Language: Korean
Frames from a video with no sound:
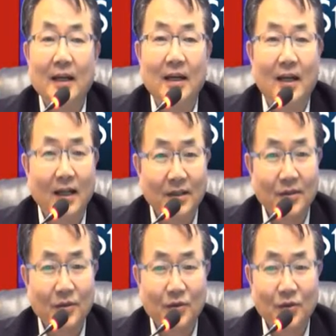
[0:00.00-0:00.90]

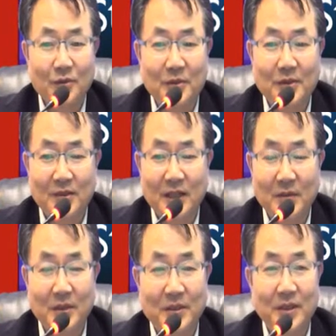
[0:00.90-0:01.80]
같은 수업을
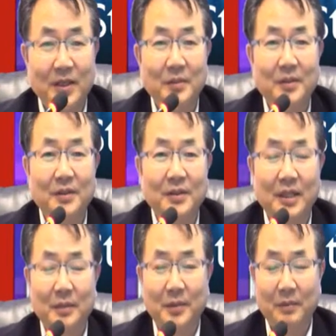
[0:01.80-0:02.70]
선생님이 세 번,
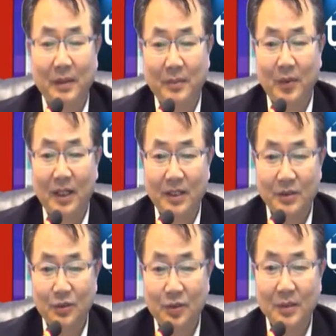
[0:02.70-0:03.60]
네번 반복하는
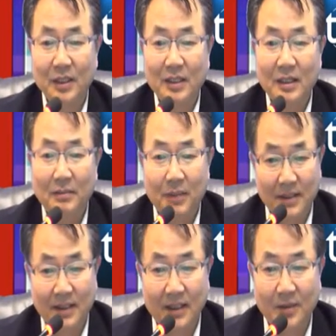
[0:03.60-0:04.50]
수업이
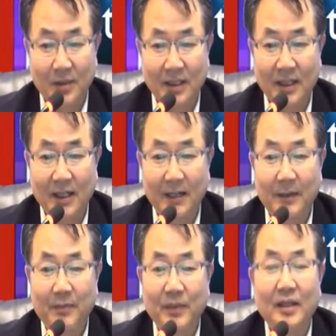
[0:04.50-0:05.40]
발생하고 있다.
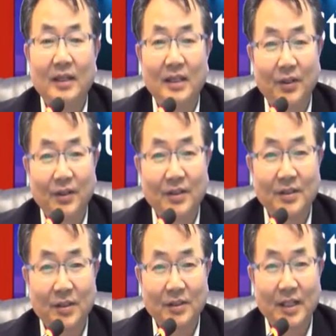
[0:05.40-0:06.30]
이런
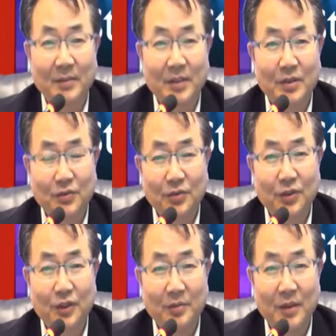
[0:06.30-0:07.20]
선생님들이
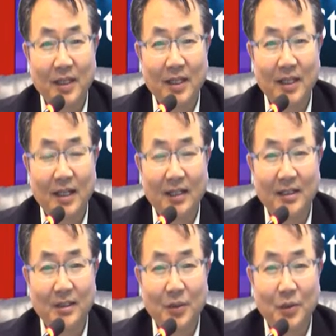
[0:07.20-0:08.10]
수천 명이
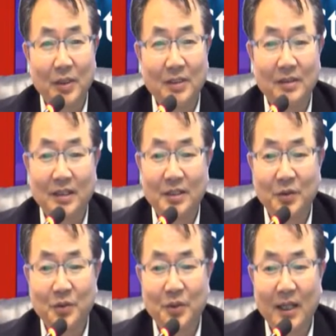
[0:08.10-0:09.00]
같은 교과서를
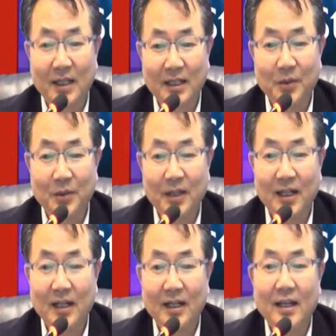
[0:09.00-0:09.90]
가지고 가르치고 있다.
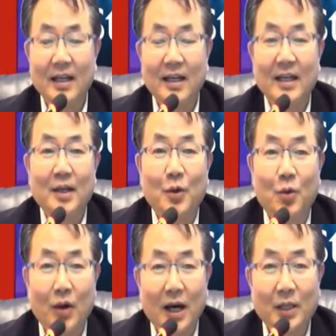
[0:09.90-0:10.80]

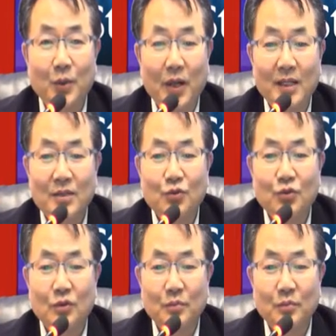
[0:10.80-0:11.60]
과도한 수업